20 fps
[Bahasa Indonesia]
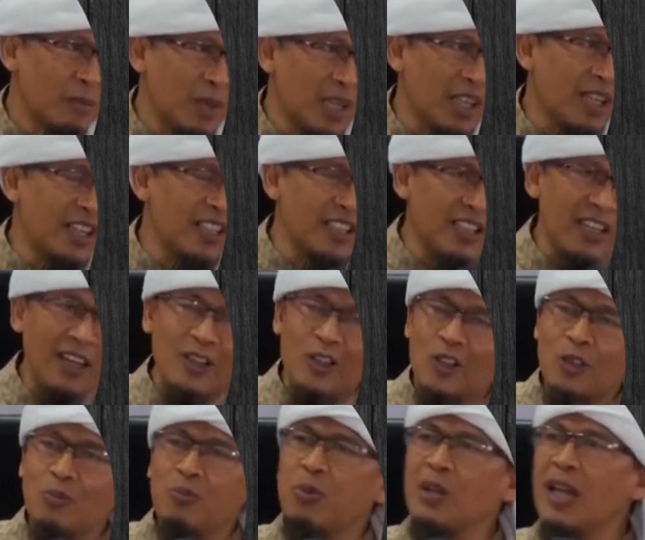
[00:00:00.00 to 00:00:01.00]
Makanya
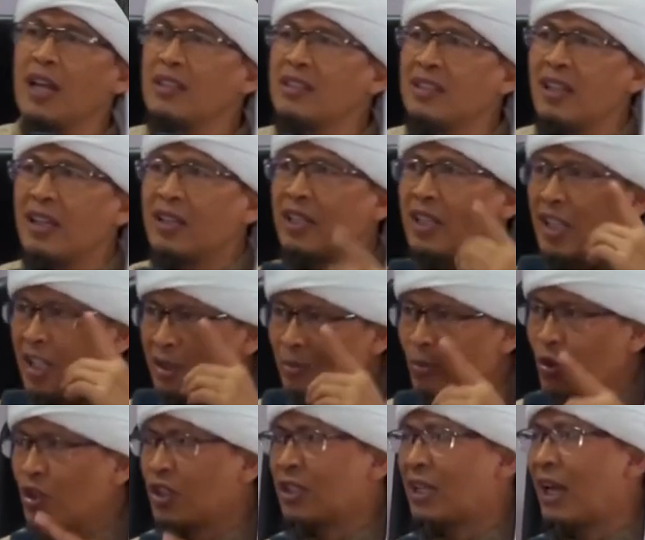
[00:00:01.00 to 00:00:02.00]
harus belajar
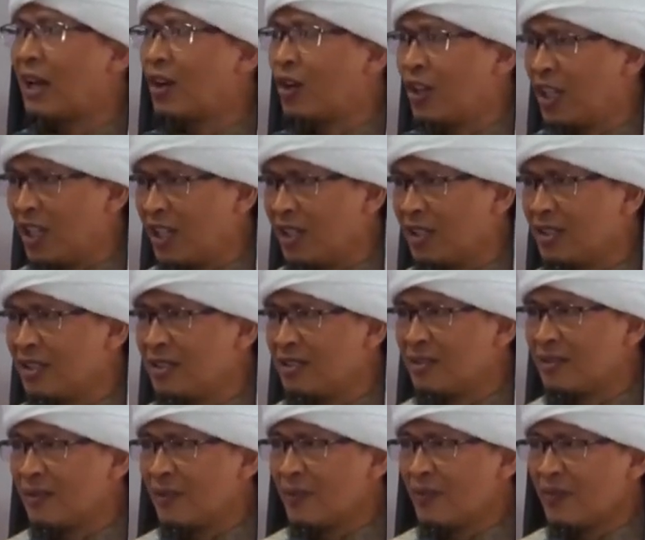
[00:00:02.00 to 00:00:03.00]
ilmu tauhid.
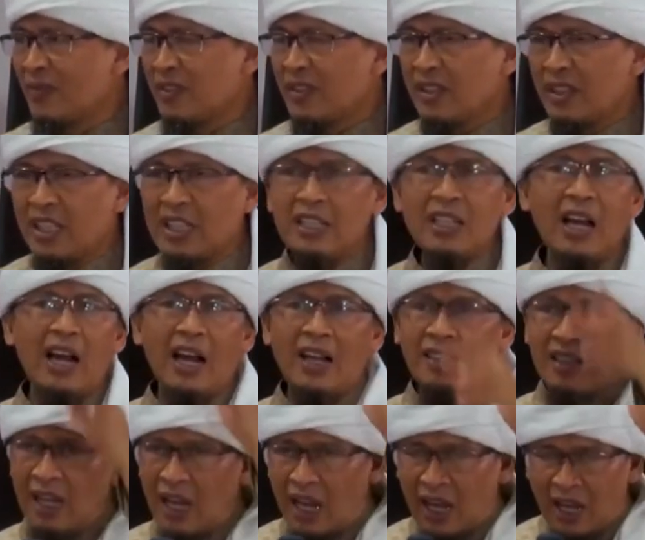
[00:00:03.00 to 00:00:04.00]
Tidak
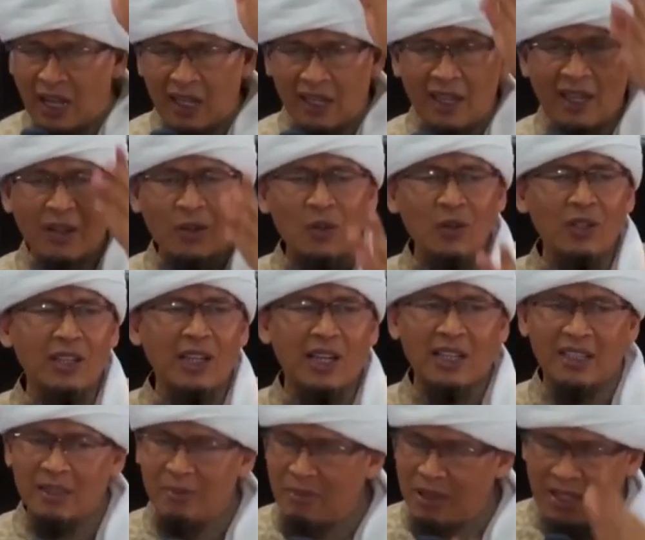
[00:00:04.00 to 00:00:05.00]
ada akhlakul
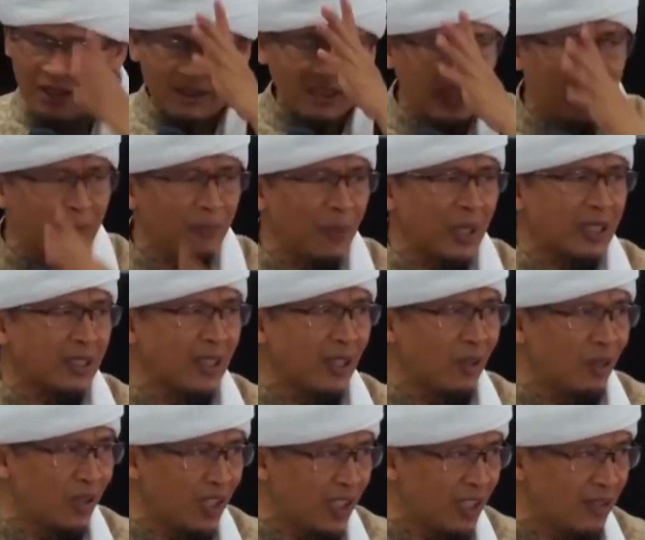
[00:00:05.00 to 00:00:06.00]
karimah tanpa
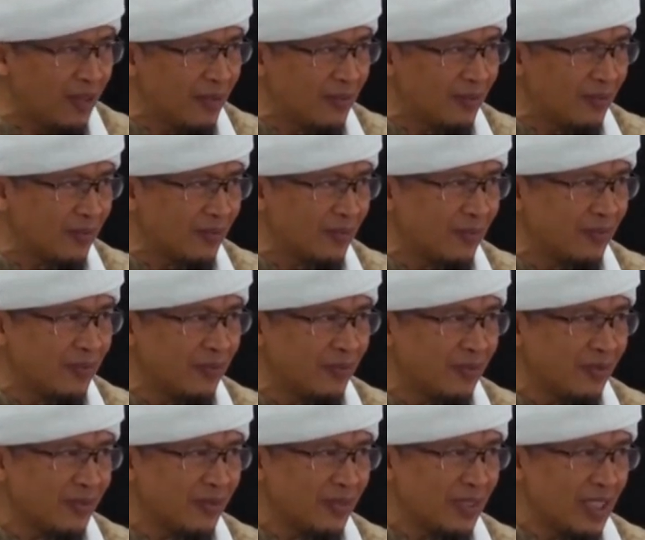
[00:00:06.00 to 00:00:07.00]
tauhid.
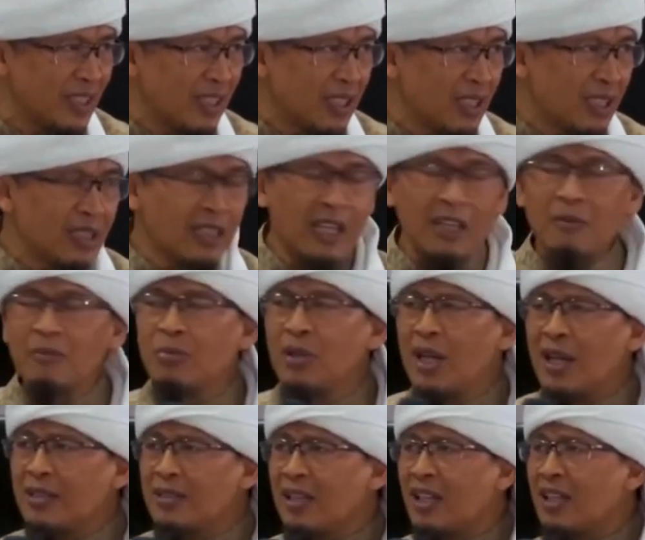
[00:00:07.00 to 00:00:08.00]
Dan
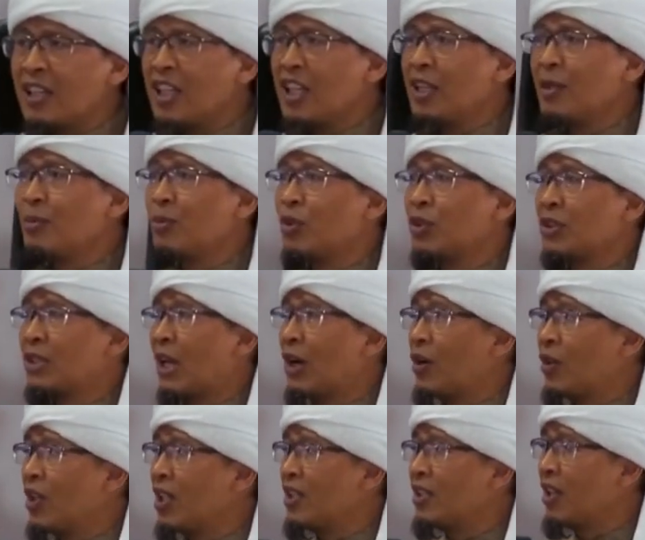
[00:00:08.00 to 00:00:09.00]
belajar ilmu
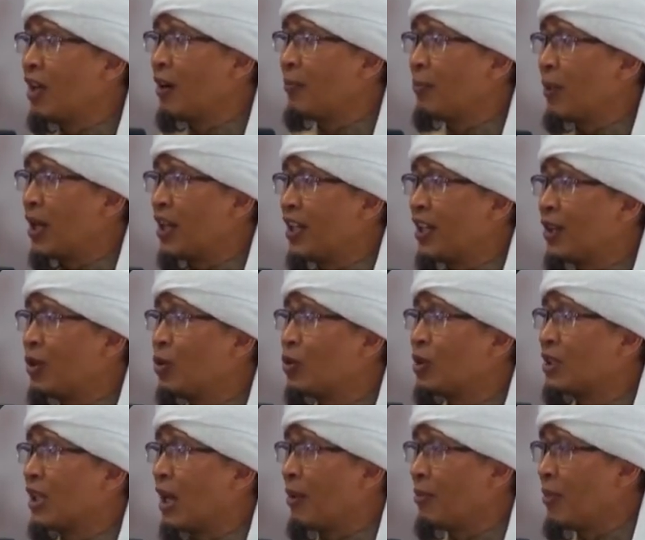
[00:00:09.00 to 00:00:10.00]
tauhid yang paling
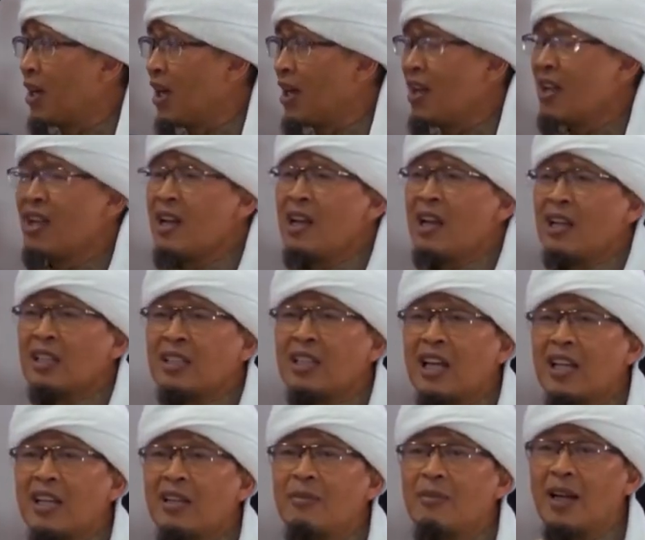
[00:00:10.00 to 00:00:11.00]
utama
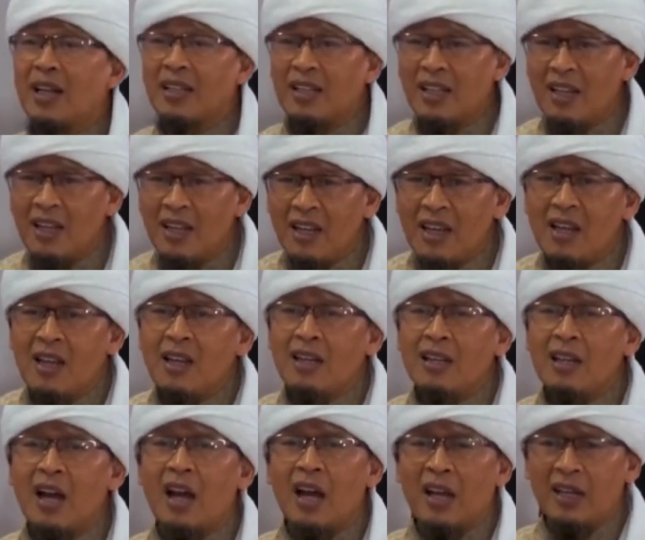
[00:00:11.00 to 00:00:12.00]
dari mana?
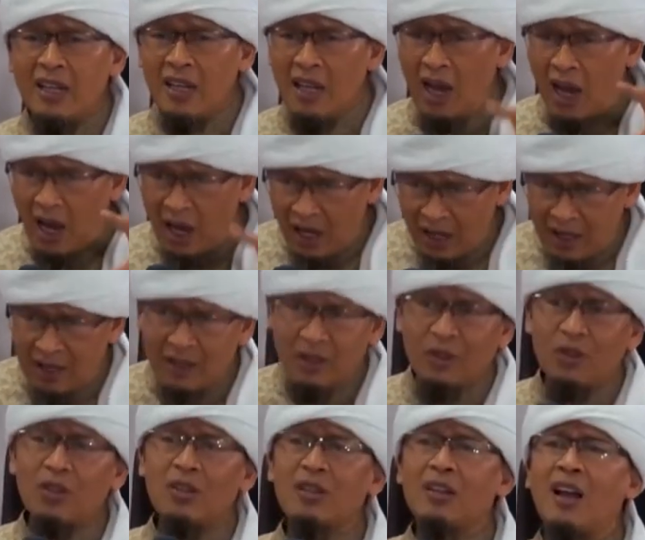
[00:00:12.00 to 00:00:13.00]
Dari
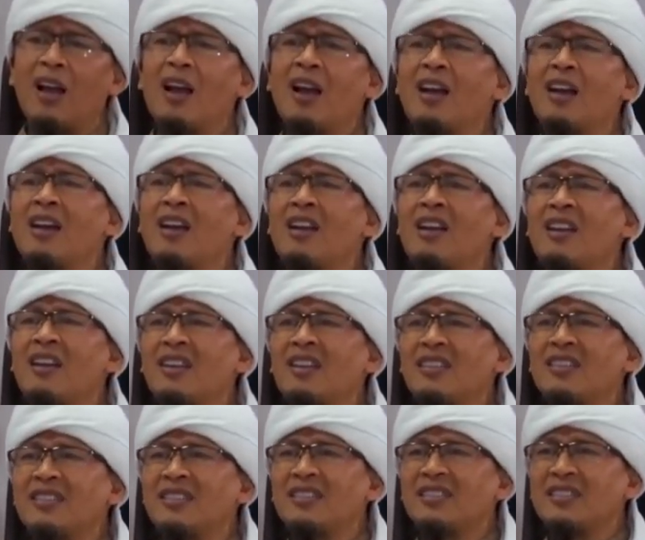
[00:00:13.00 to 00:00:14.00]
Al-Qur'an.